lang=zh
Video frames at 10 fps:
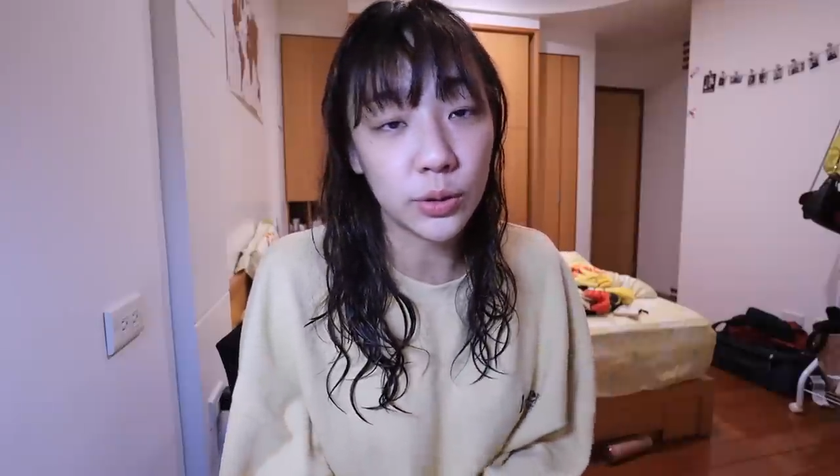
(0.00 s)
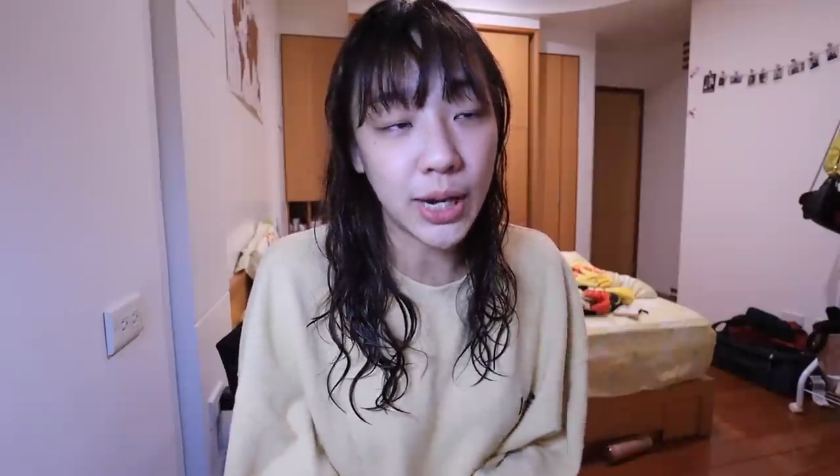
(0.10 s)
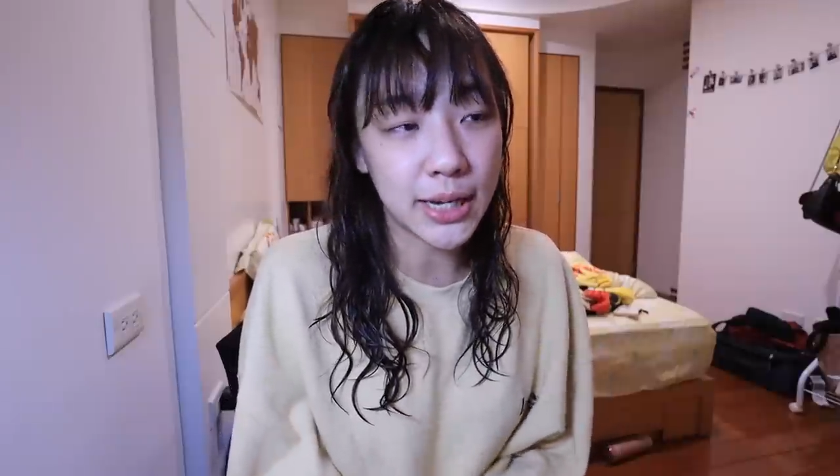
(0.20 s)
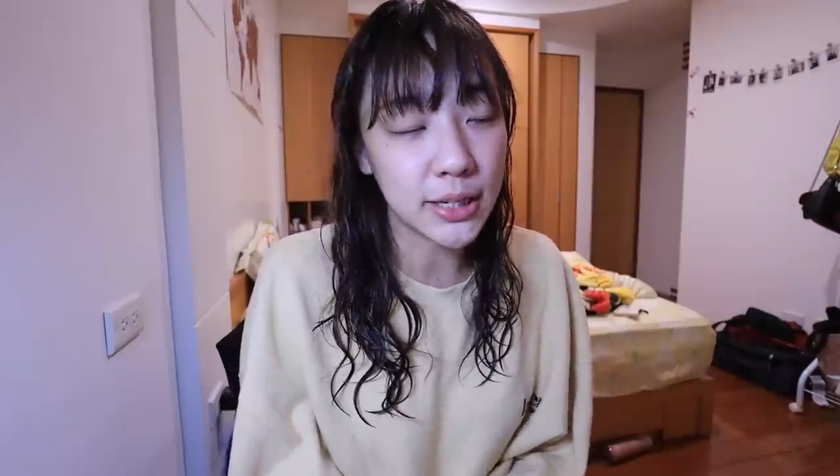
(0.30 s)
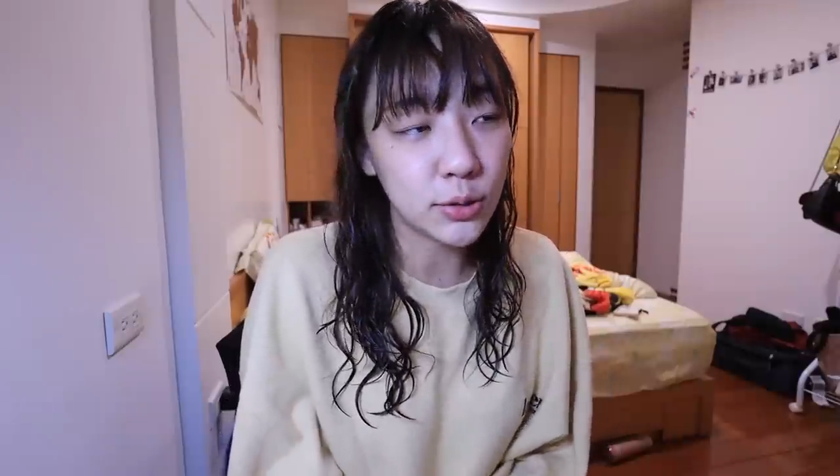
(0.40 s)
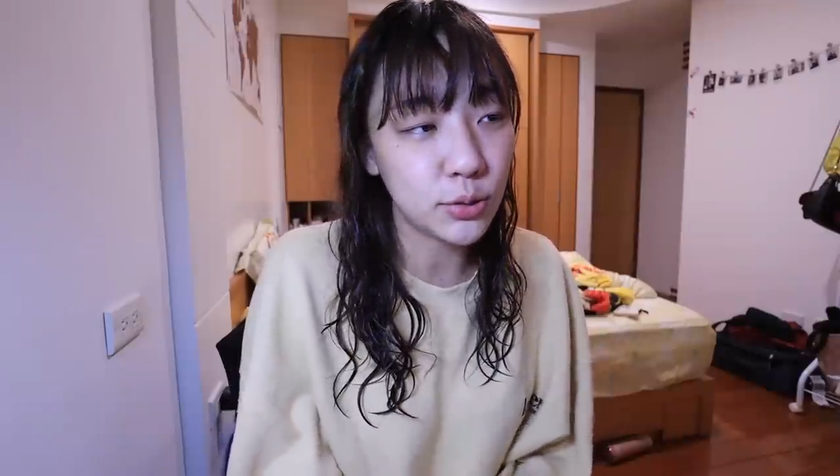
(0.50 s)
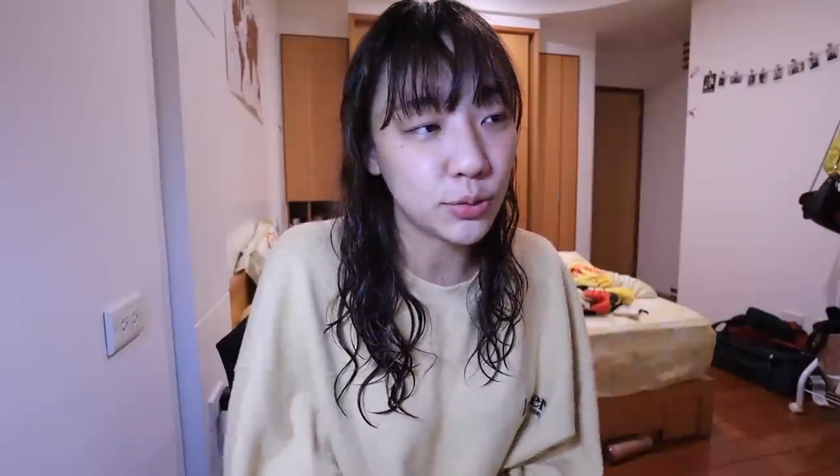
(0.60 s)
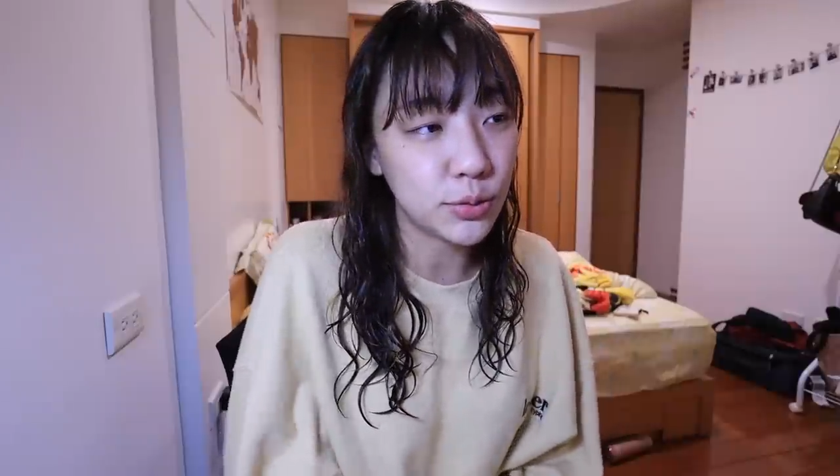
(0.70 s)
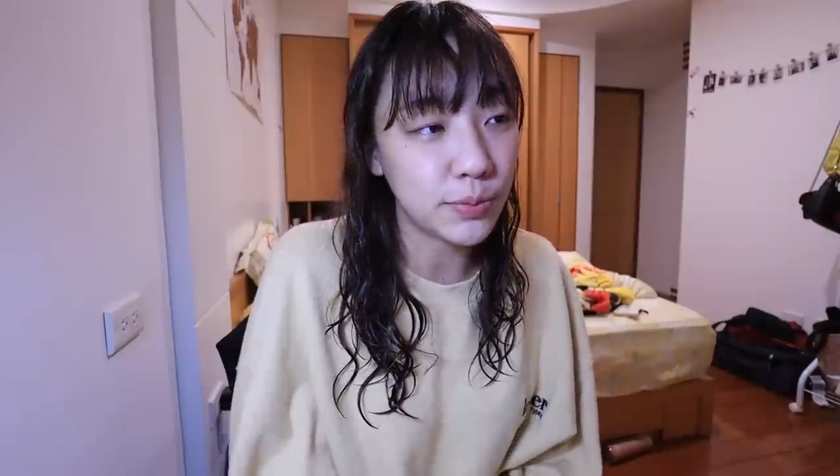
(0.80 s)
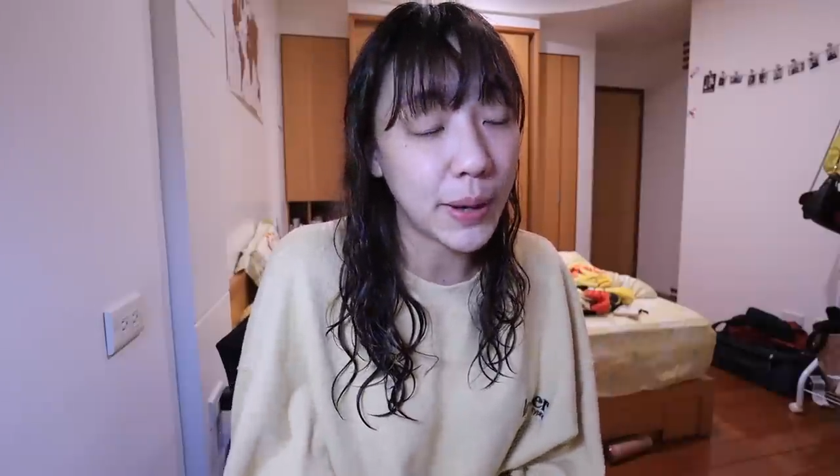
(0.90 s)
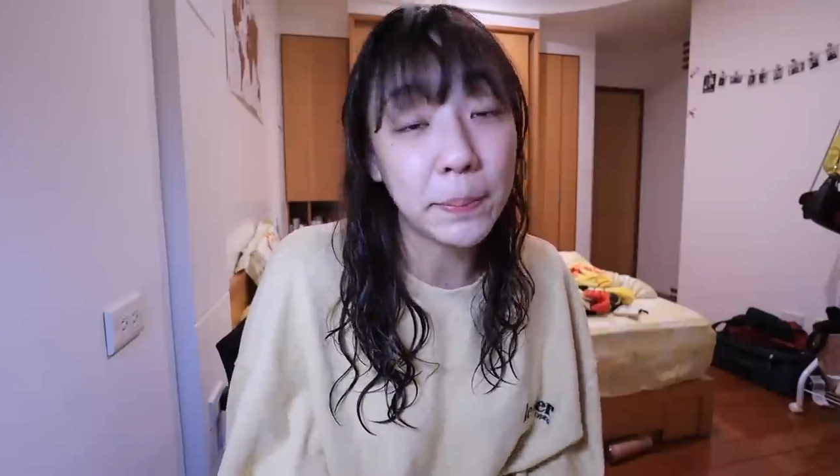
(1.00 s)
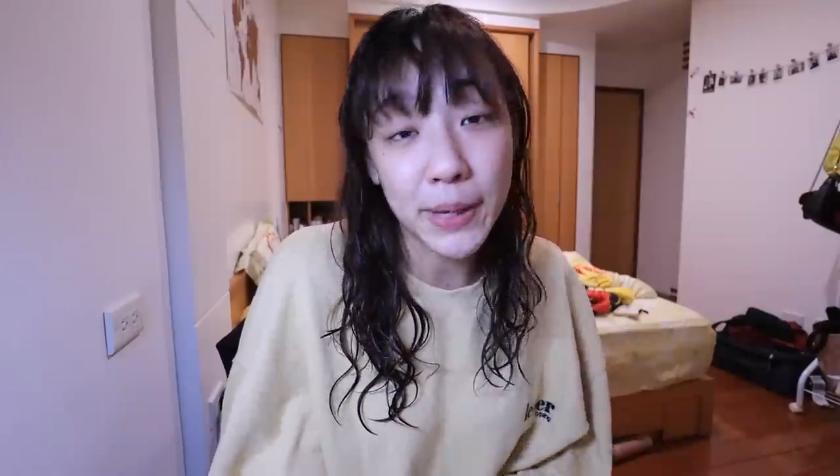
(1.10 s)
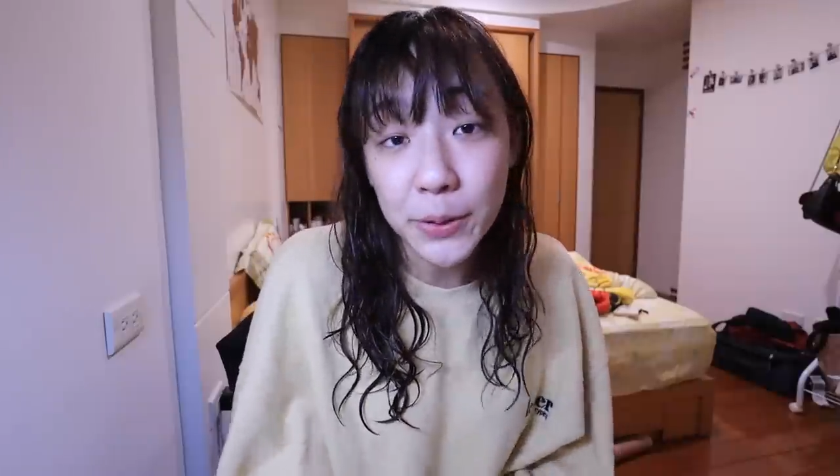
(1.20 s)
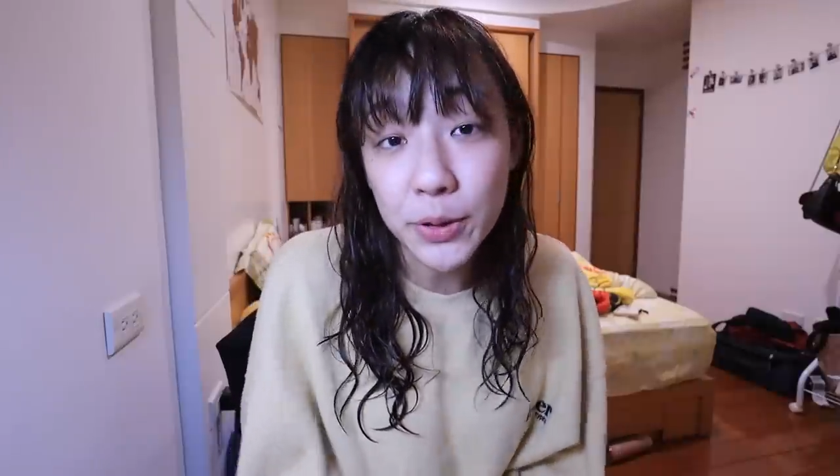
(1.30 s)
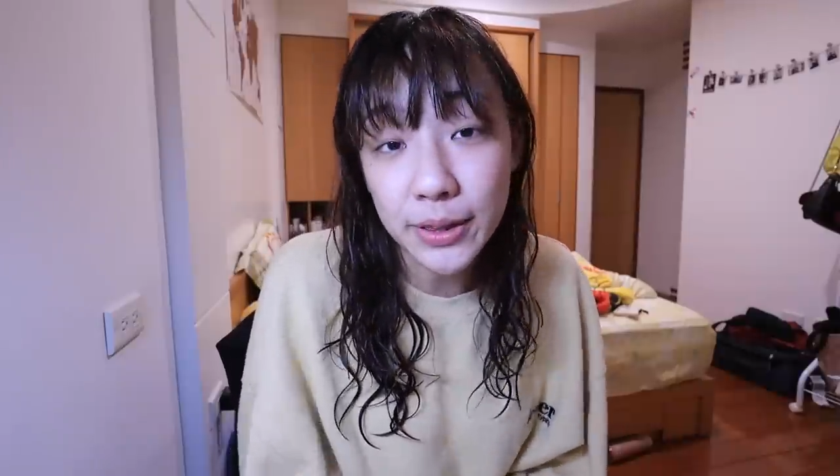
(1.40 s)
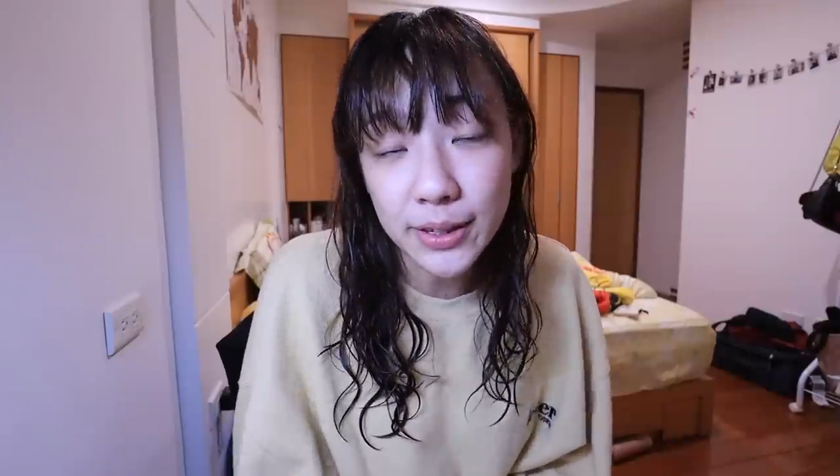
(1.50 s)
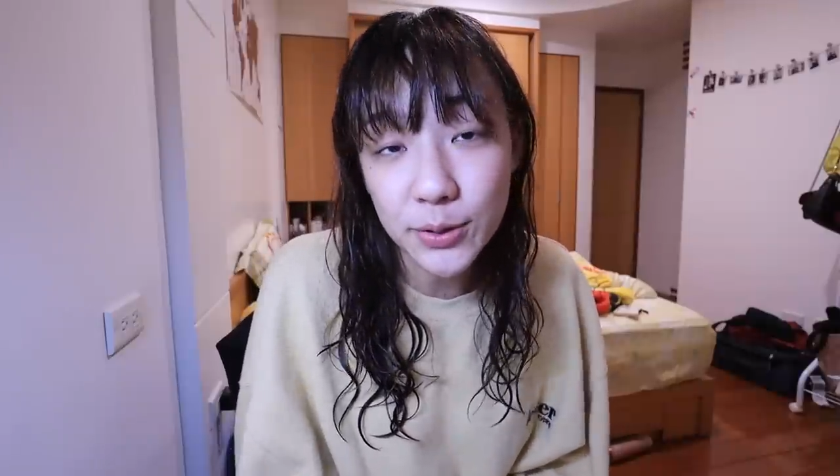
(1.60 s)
还是属于蛮边缘的，